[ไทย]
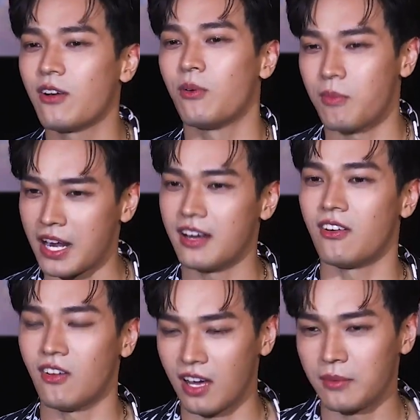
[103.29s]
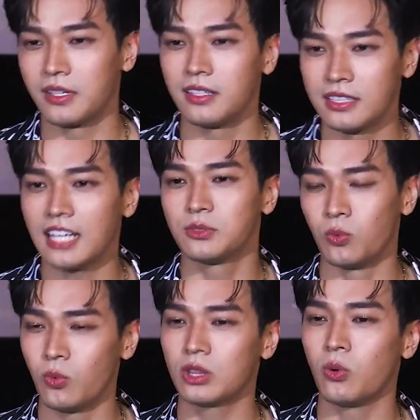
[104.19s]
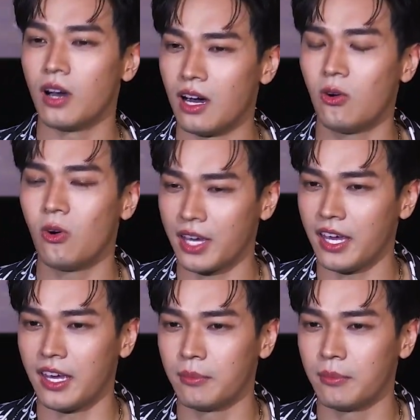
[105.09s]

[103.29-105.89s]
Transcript: ของมันนะครับ คือถ้าสมมติว่าตัวเขาโอเค